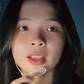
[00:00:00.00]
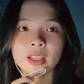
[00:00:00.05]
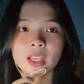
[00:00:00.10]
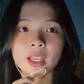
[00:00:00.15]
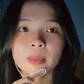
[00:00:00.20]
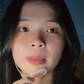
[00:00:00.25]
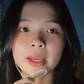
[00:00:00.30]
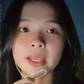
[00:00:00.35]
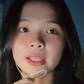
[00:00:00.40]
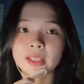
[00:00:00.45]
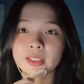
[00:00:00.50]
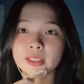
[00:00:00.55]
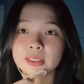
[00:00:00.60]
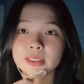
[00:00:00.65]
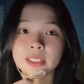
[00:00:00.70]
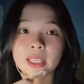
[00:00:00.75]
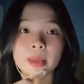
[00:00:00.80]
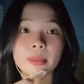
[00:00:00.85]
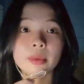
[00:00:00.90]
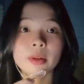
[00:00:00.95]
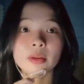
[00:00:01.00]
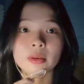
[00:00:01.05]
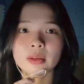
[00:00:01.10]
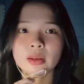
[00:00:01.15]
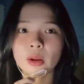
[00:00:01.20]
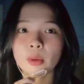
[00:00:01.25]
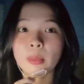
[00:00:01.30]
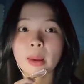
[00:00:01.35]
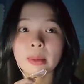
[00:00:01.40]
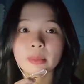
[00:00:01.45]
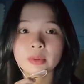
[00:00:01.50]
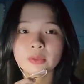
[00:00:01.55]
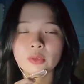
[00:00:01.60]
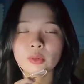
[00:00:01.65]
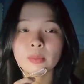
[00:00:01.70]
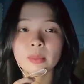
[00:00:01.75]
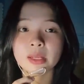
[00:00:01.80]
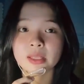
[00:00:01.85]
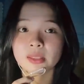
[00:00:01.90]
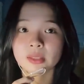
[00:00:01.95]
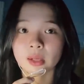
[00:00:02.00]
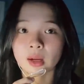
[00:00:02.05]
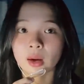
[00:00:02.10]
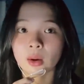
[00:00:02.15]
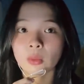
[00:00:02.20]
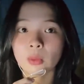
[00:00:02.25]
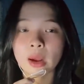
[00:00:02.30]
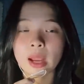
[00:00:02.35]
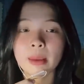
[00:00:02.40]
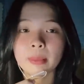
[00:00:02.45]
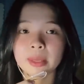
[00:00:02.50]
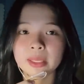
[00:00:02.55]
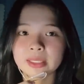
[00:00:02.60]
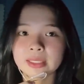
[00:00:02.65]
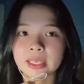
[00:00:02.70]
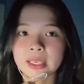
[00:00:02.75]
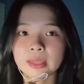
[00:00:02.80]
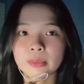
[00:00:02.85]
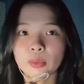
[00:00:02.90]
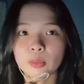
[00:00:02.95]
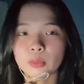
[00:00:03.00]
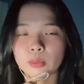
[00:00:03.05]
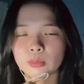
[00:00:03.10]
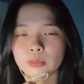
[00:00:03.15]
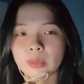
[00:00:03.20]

cái bạn xem được đâu 30 phút bạn sợ quá bạn chạy một